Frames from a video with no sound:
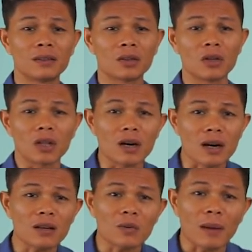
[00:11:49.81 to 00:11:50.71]
Thường thường
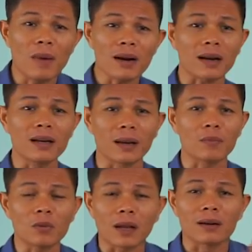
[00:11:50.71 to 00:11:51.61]
á, chúng ta mới ra khởi nghiệp,
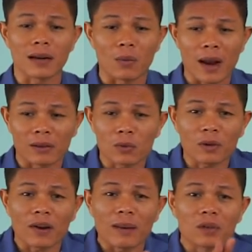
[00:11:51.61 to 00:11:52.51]
chúng ta là người đầu là chúng
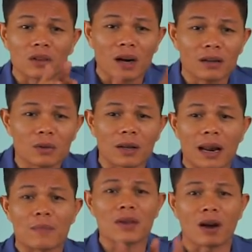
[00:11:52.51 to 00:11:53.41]
ta phải làm từ từ, chúng ta
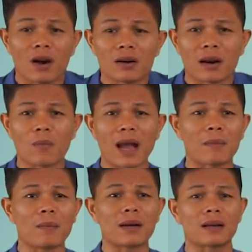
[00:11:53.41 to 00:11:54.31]
làm nhỏ nhỏ. Không ai
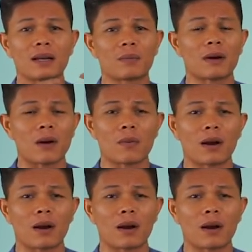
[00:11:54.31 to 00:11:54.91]
mà mới ra khởi nghiệp đầu